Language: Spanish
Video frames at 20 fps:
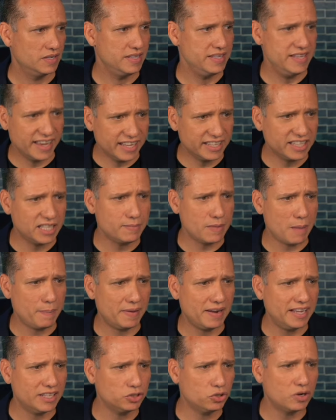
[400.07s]
y en este mapa
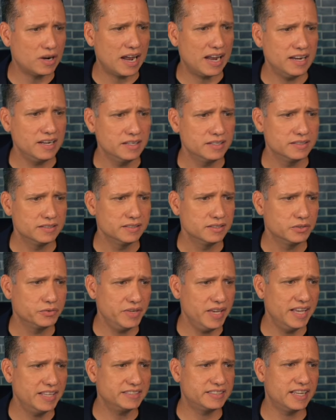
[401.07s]
electoral,
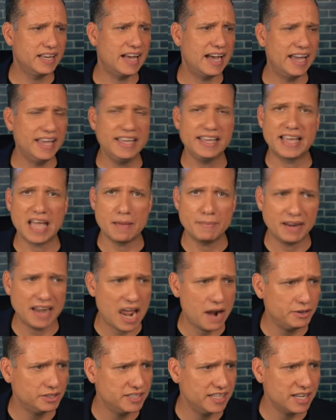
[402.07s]
fíjense, ahí Kamala
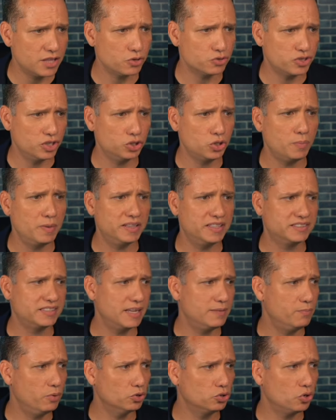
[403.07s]
Harris tiene
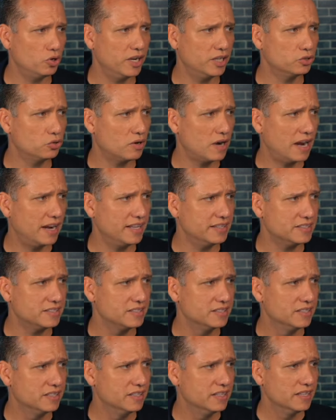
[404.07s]
226 votos electorales
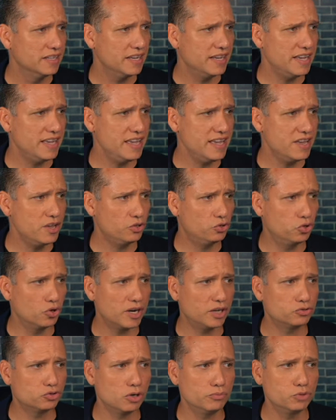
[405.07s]
y
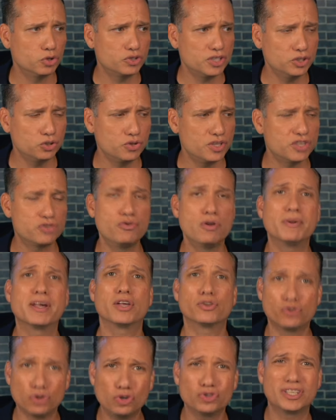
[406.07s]
Donald Trump 219,
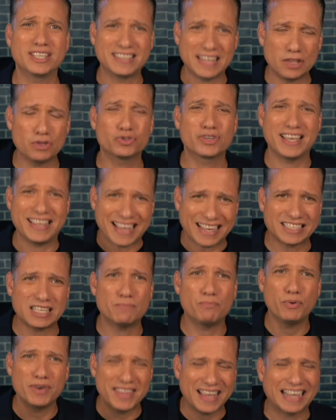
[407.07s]
que son los estados que ya se
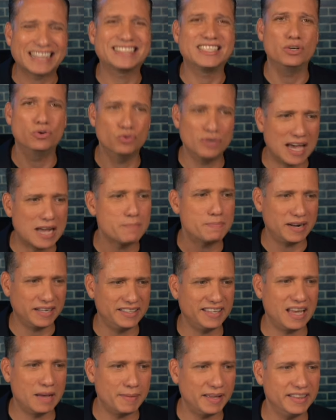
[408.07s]
pueden asegurar
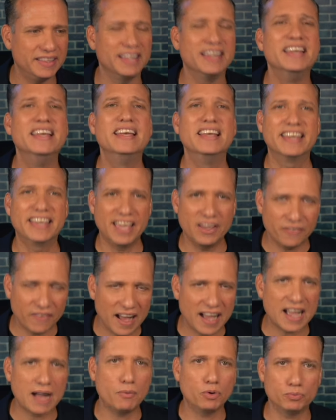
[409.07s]
prácticamente que
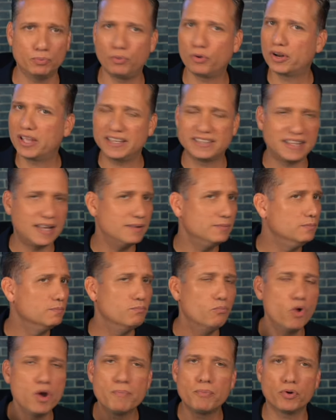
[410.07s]
van a porque están
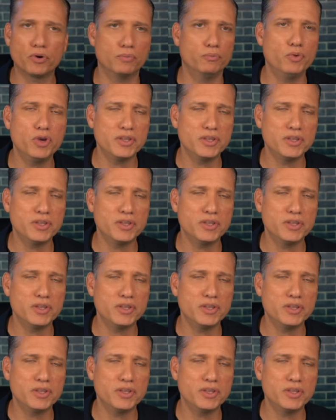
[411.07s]
muy por,